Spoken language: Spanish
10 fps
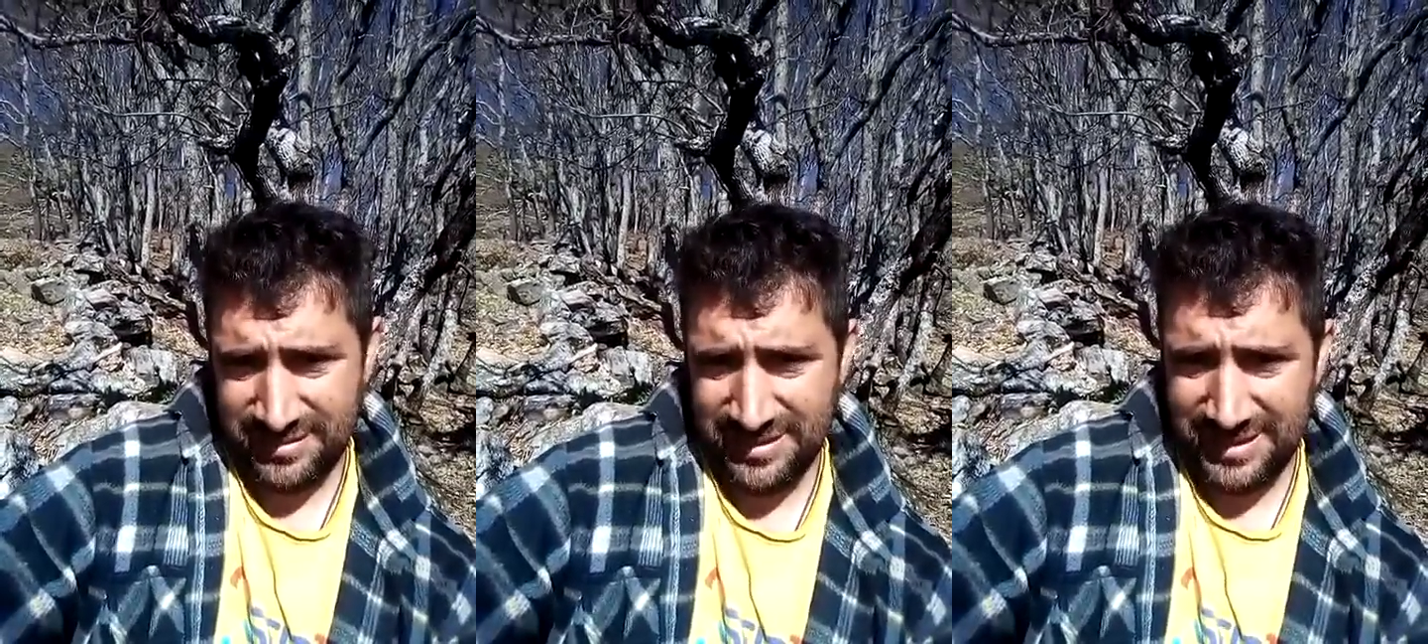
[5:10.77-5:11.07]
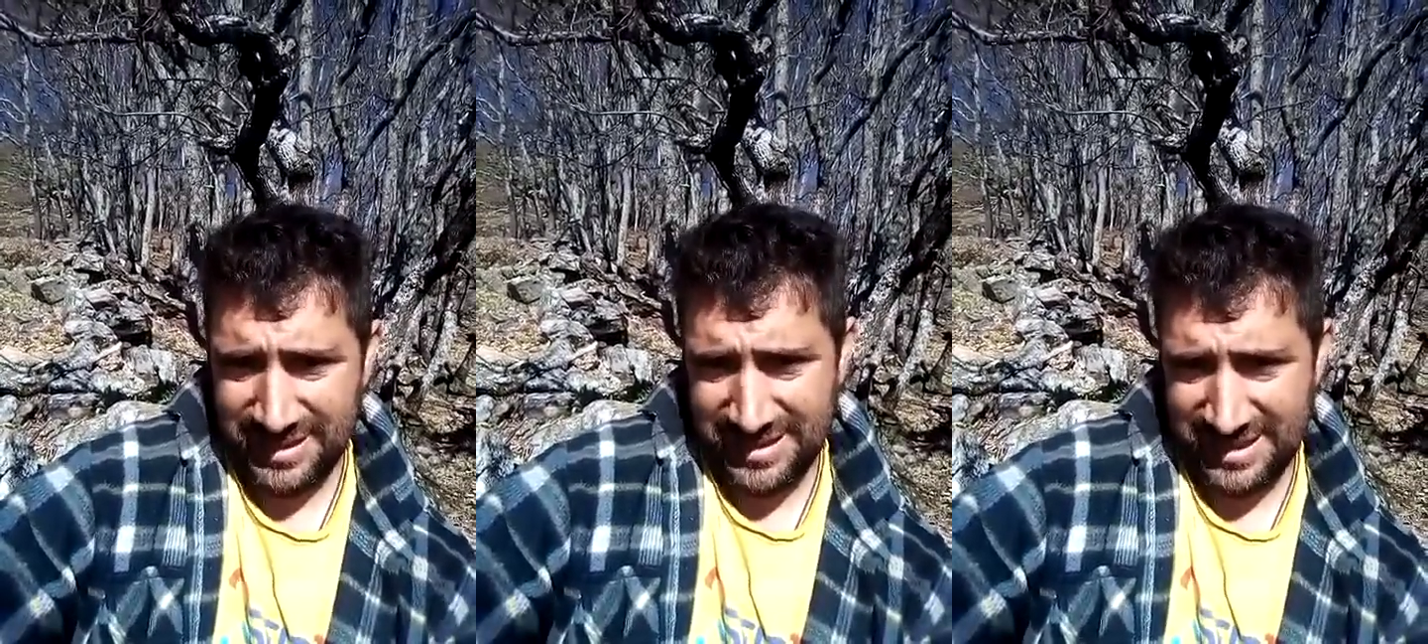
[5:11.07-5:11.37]

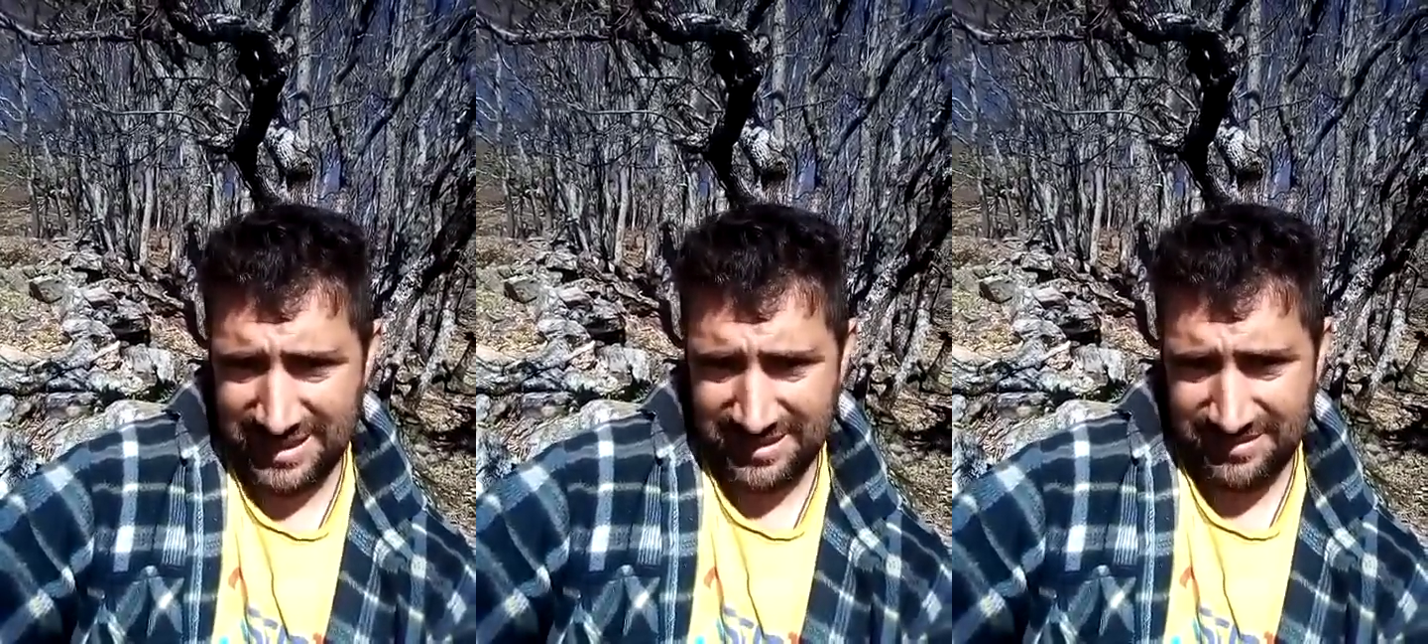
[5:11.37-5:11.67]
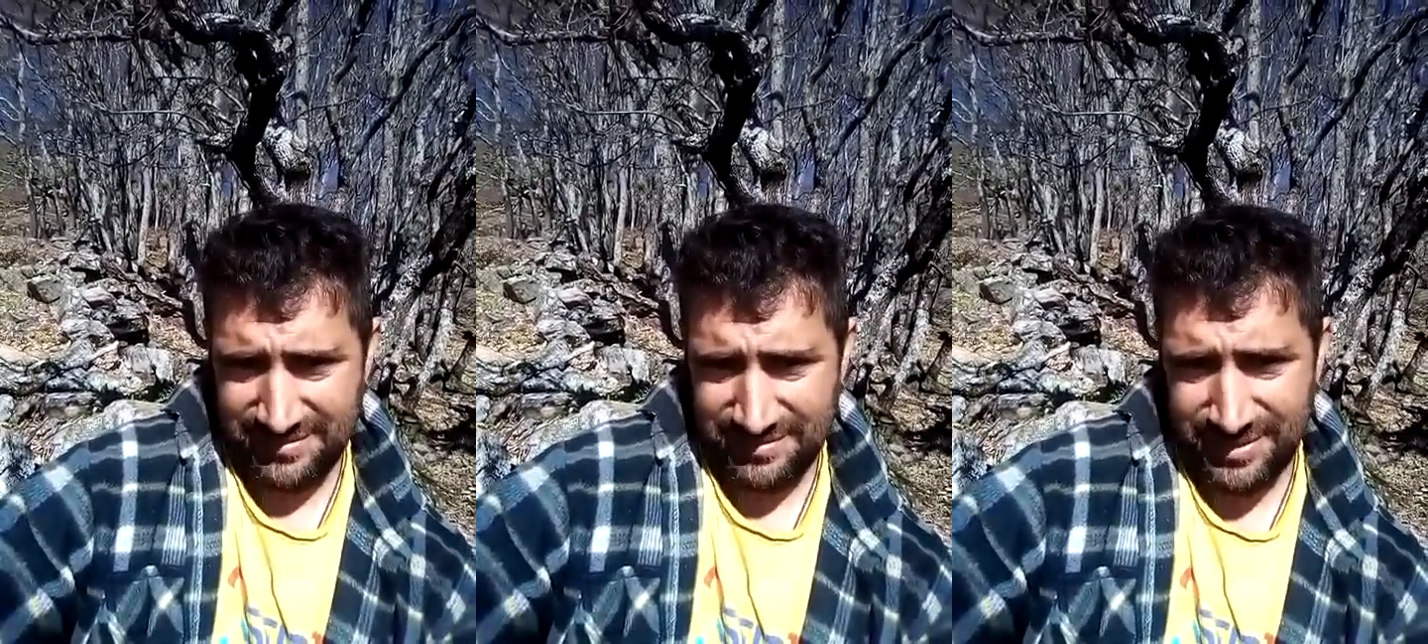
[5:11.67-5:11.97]
¿Entendéis?
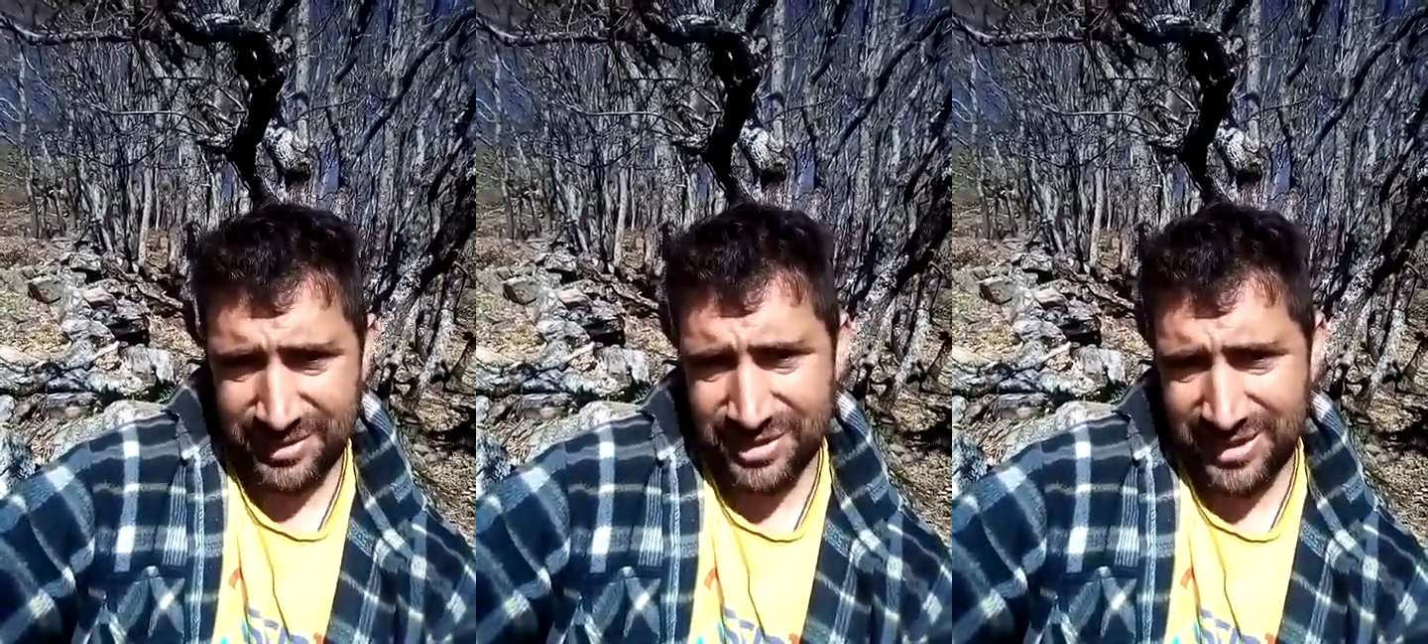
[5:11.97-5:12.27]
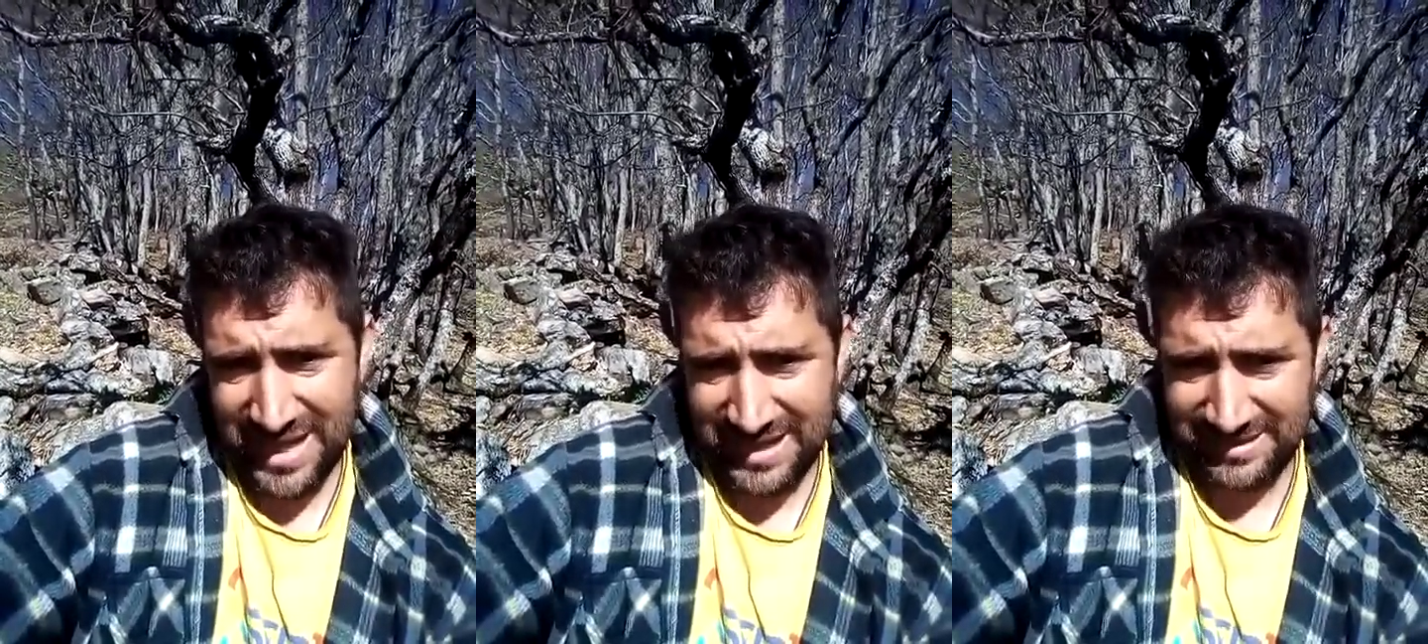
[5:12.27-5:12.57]
Pero eso era